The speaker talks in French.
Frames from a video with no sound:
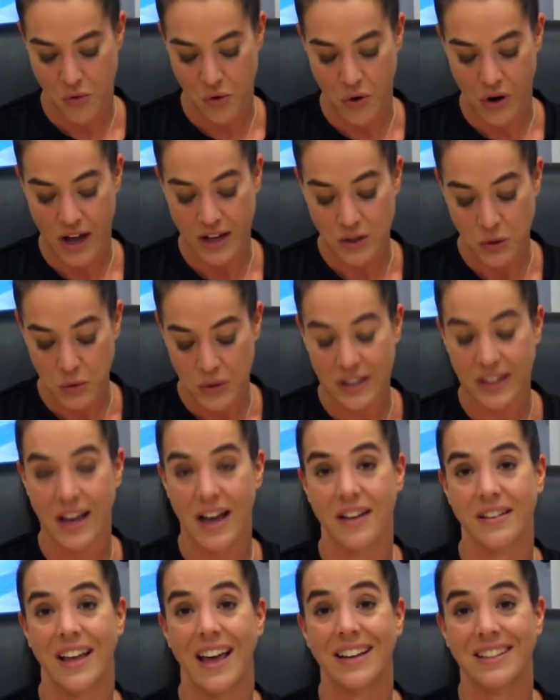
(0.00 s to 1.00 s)
pour ensuite
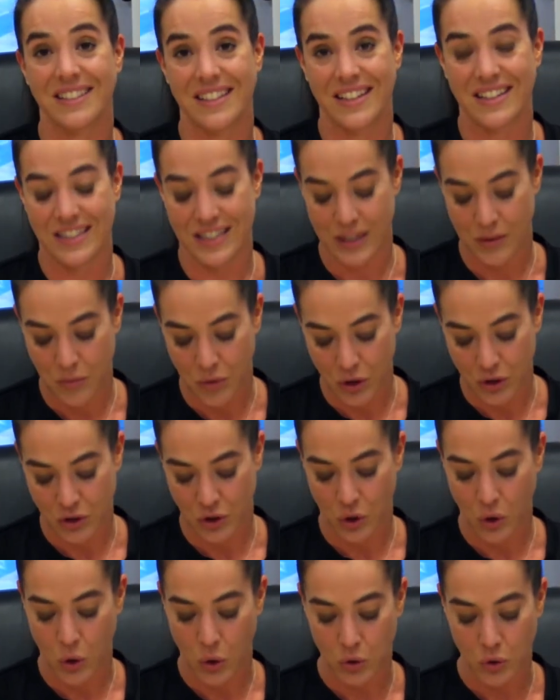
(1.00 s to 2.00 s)
rendre accessible
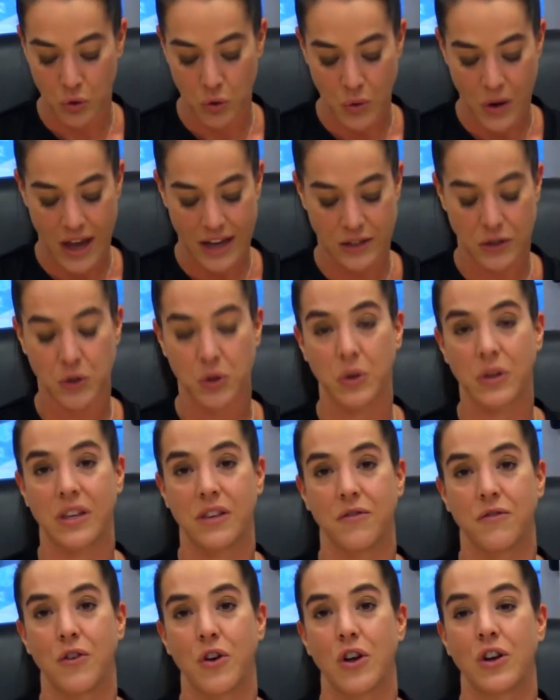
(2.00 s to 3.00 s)
ce contenu à ceux
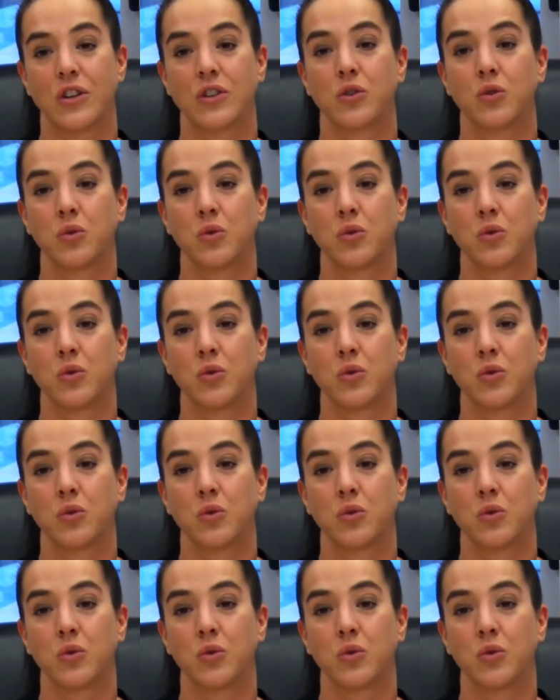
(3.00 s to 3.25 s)
qui veulent